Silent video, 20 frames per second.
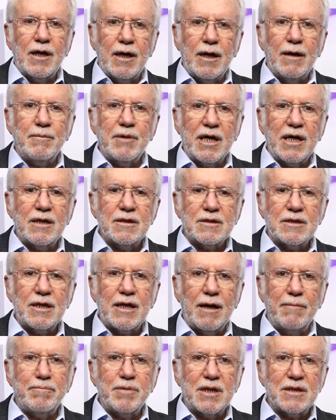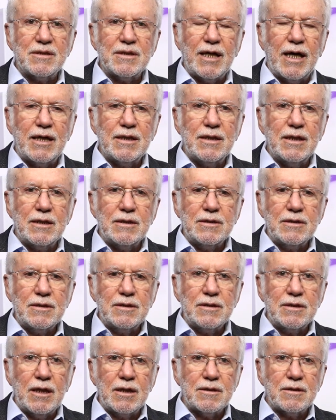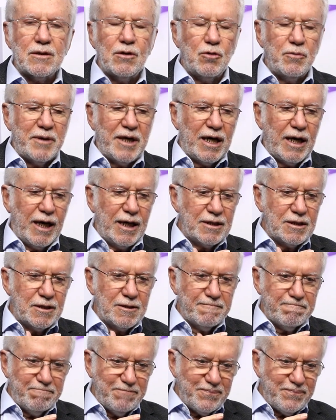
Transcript: amanhã será prestada essa homenagem.